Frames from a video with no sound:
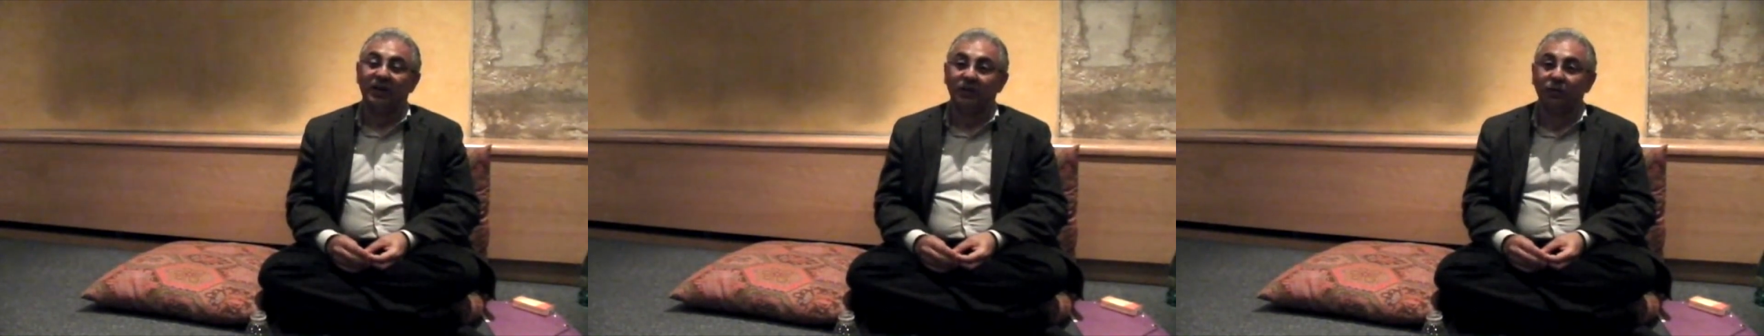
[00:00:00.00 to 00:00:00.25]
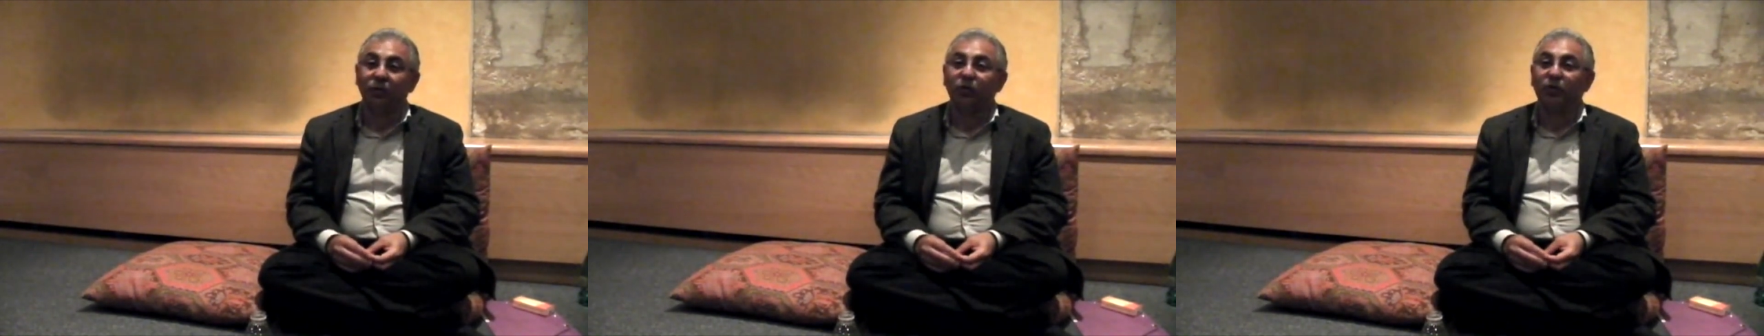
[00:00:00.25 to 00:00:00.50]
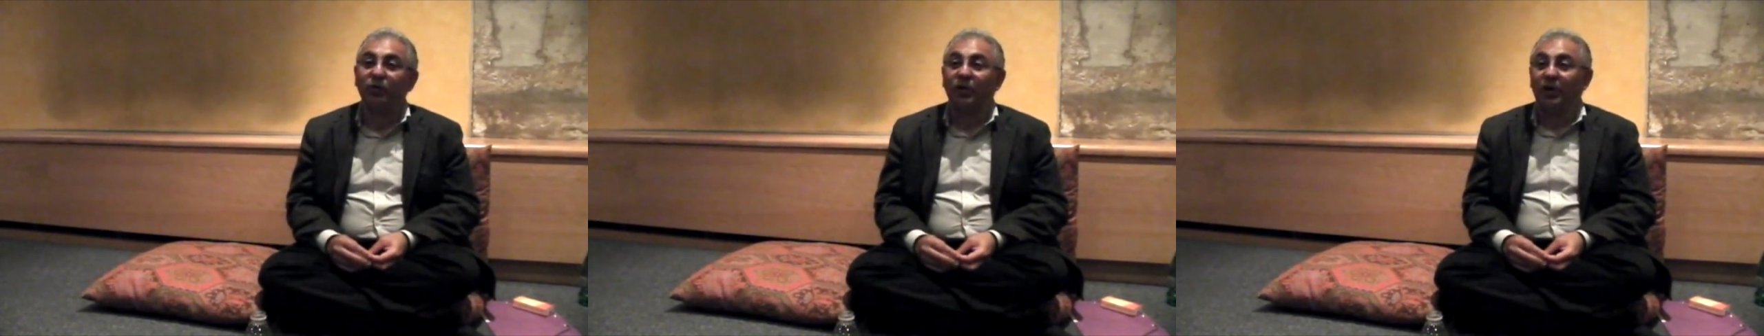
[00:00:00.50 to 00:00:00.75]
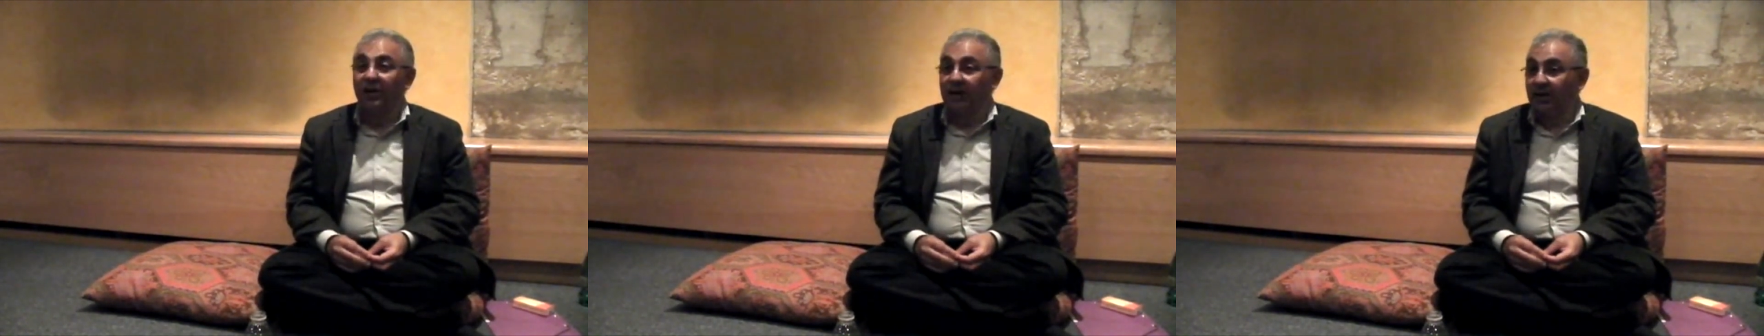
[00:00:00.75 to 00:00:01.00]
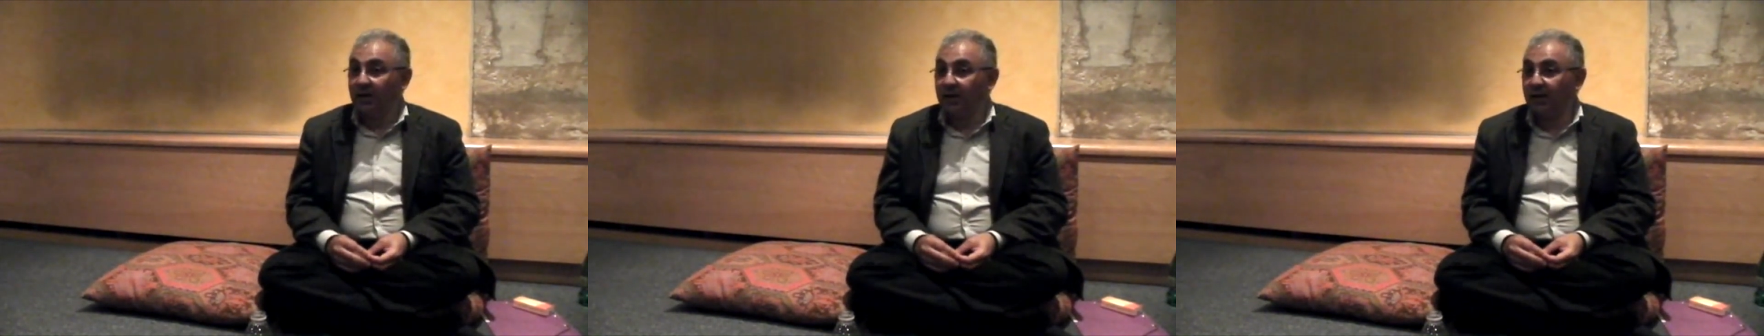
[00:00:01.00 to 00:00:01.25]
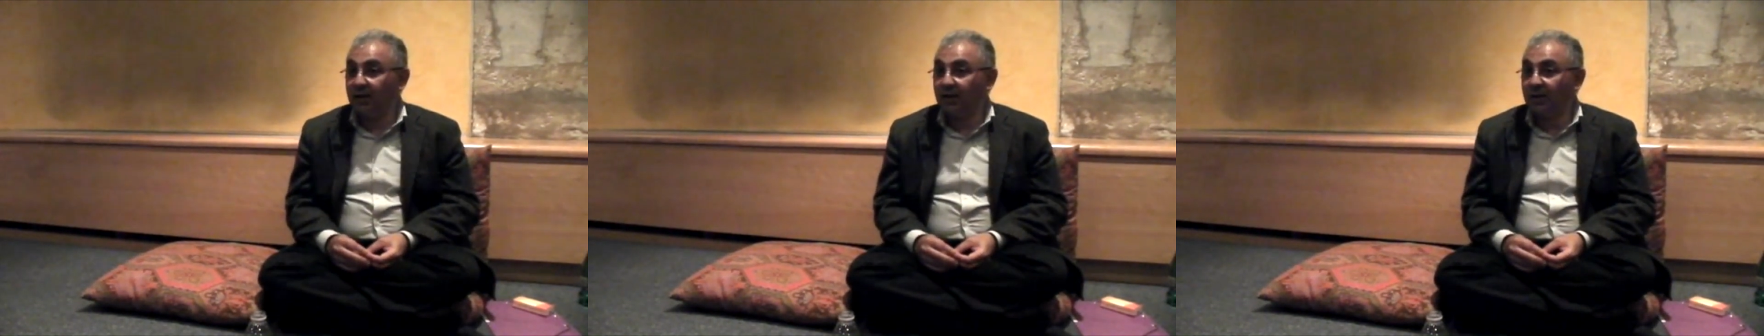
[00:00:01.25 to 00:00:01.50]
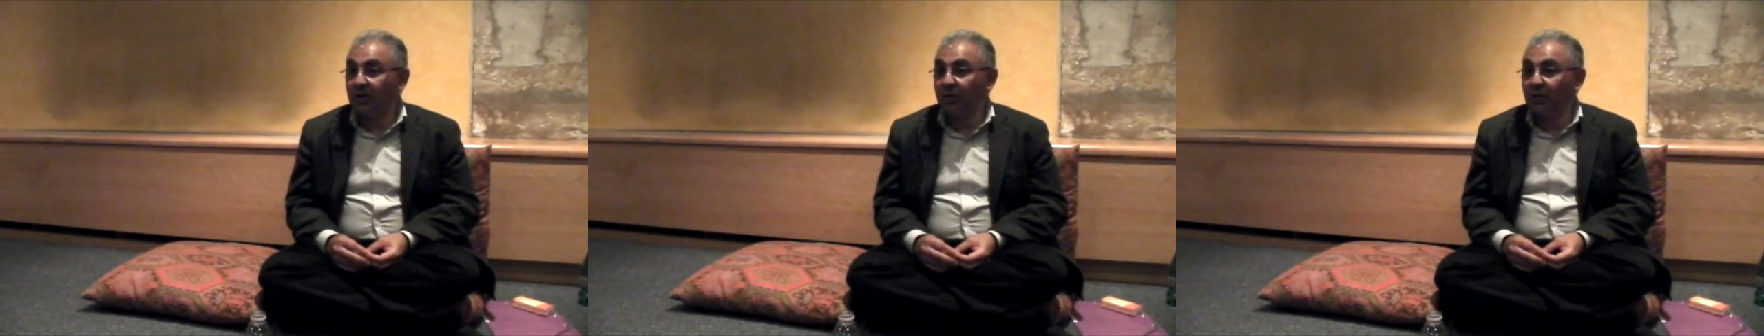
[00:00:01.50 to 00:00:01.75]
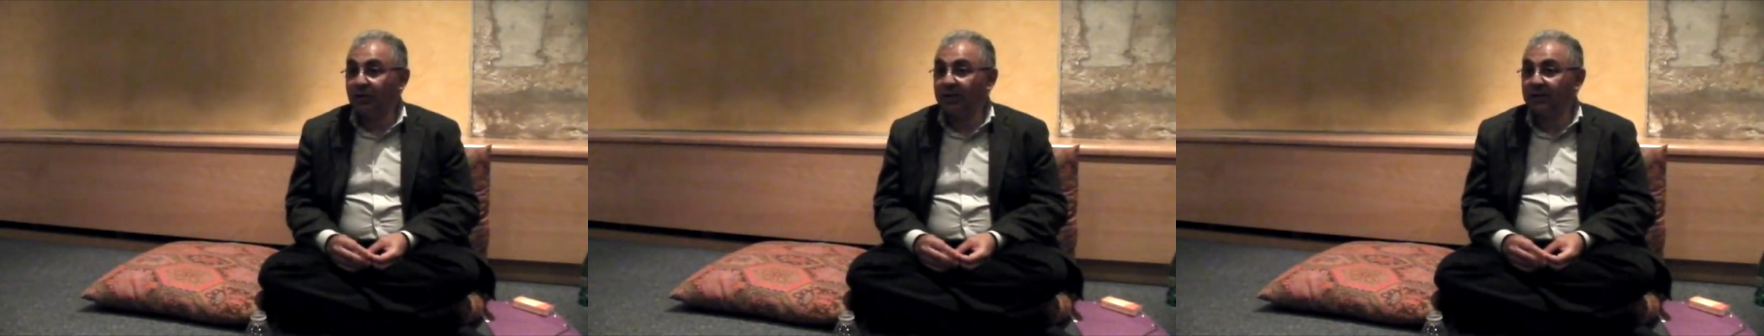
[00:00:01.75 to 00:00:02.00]
Donc, euh,
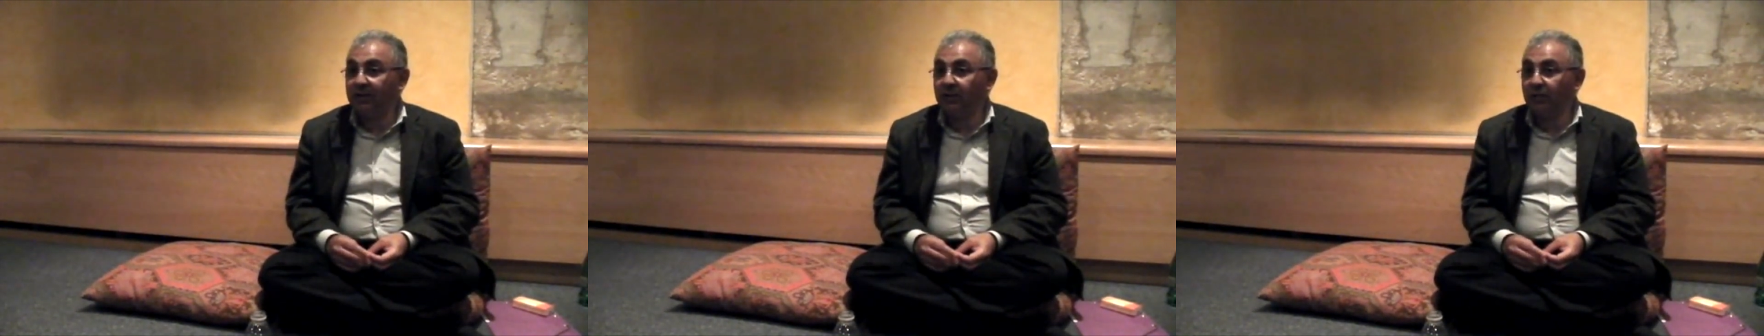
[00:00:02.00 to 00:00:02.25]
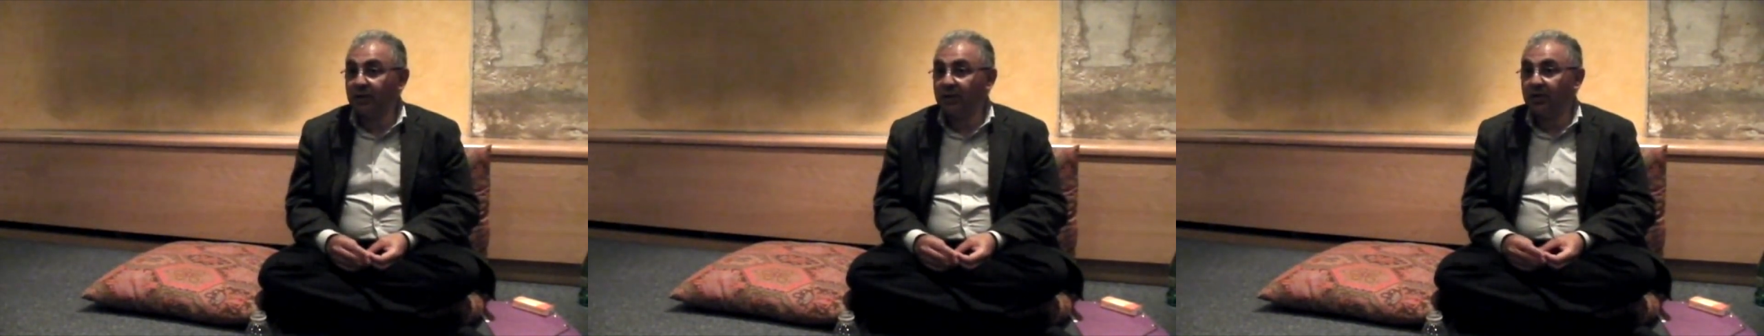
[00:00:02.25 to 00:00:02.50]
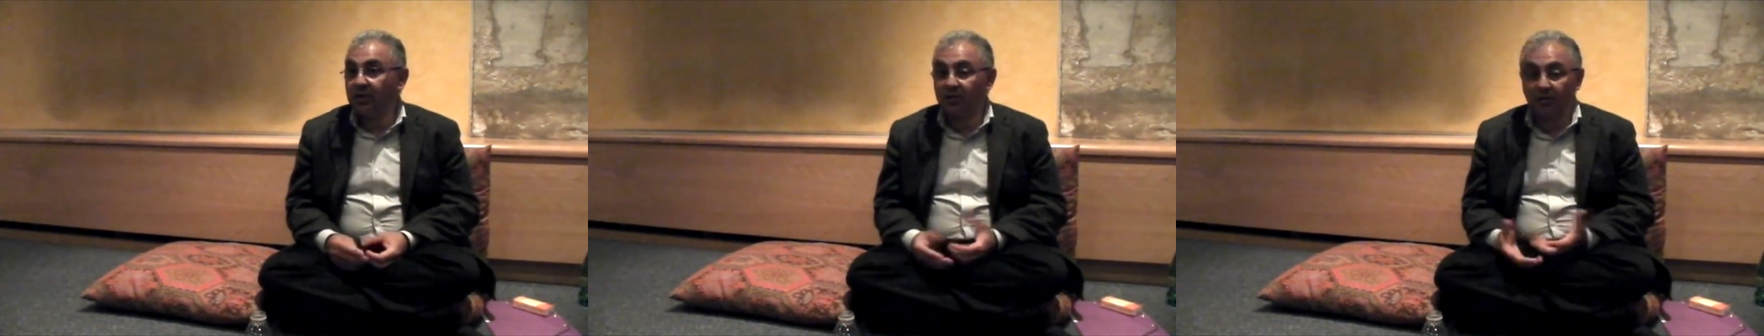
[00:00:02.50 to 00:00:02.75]
le guide, oui,